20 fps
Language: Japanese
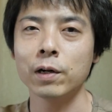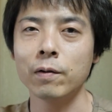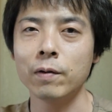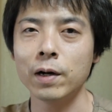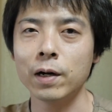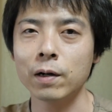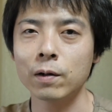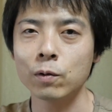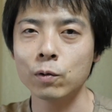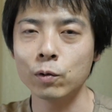画
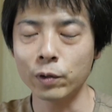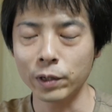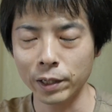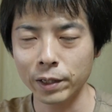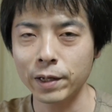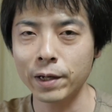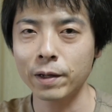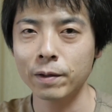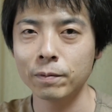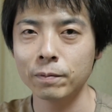はこの辺
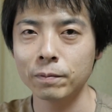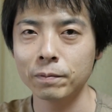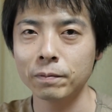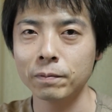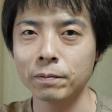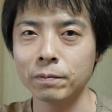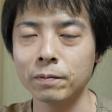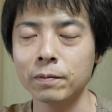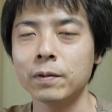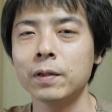で。
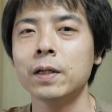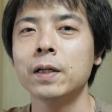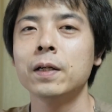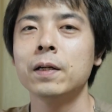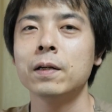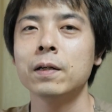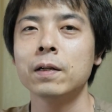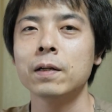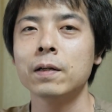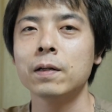
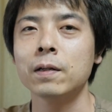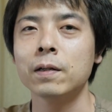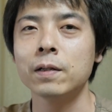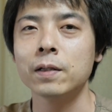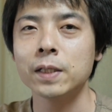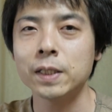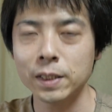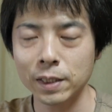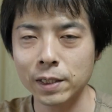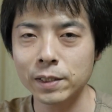
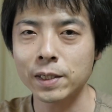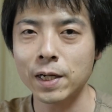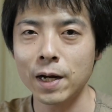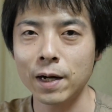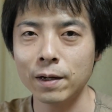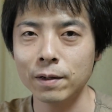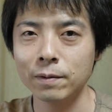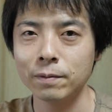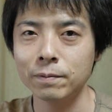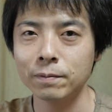しんじでし
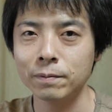た。